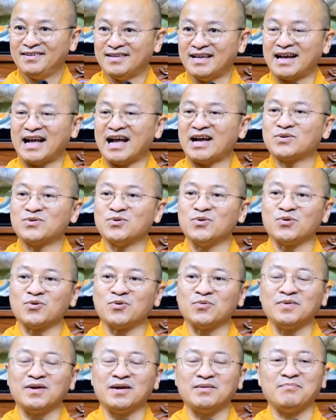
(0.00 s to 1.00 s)
Và các chùa
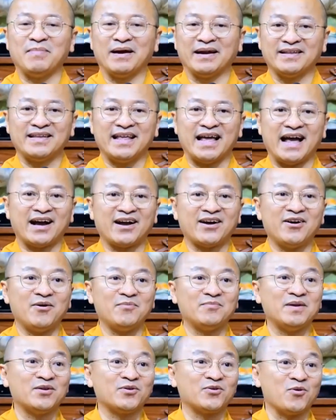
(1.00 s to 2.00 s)
cũng nên mạnh dạn
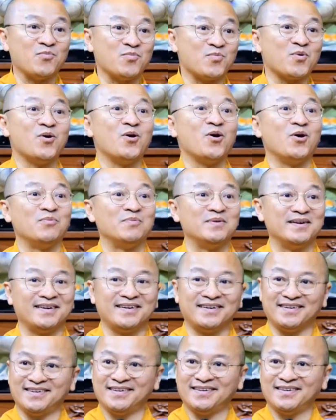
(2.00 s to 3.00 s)
không nên cúng cô hồn
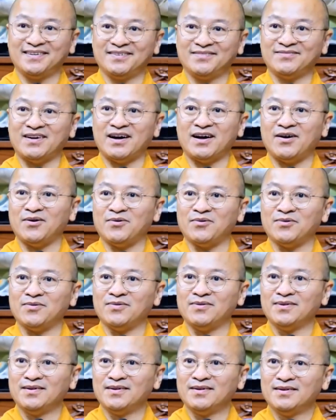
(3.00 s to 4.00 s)
nữa
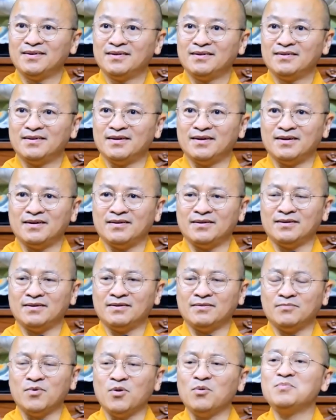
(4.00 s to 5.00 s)
vào
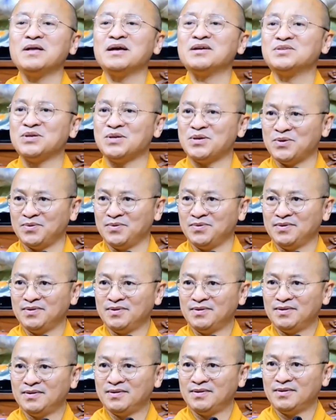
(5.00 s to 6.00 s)
bốn giờ chiều
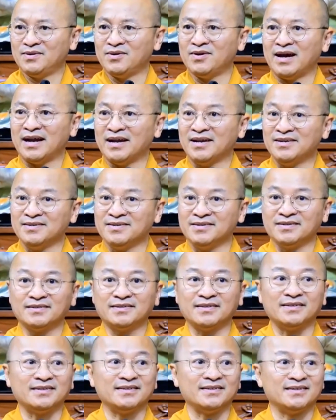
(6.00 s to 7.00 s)
do ảnh
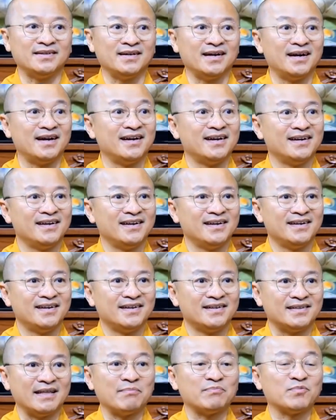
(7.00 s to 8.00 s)
hưởng từ à,
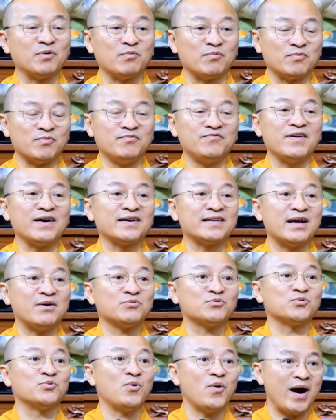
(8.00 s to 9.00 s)
tập tục của Phật
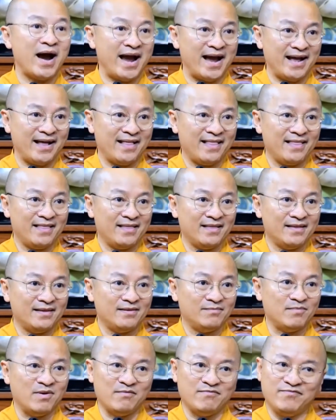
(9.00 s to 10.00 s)
giáo Trung Hoa
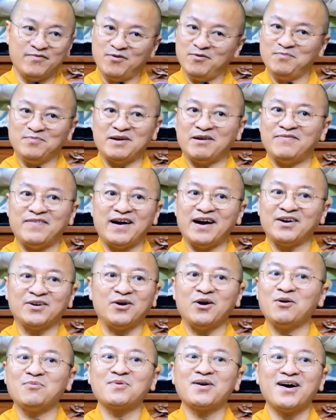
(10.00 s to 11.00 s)
mà vốn đạo Phật Ấn
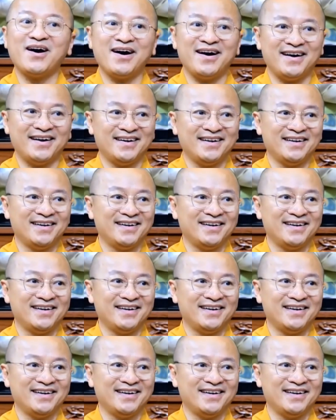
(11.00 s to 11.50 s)
Độ không có.